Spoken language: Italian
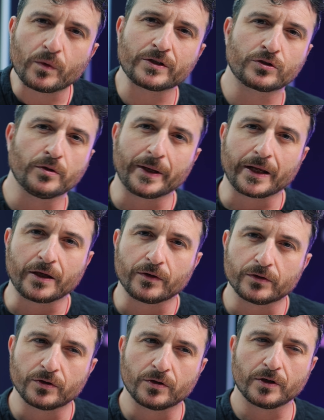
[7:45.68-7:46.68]
in questo
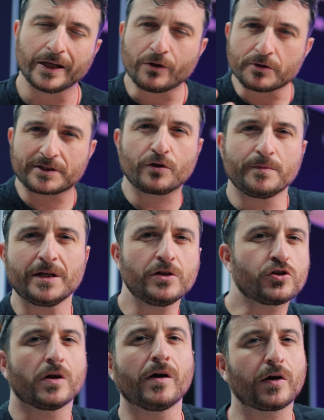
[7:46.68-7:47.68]
periodo le cose
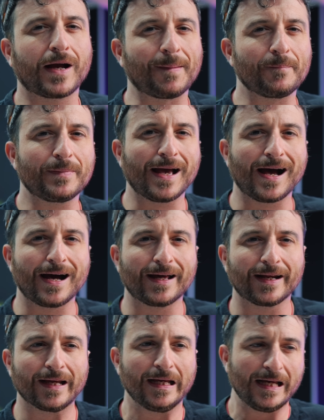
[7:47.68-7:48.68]
cominciano a
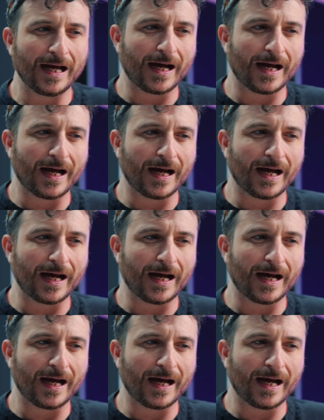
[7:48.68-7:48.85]
cambiare,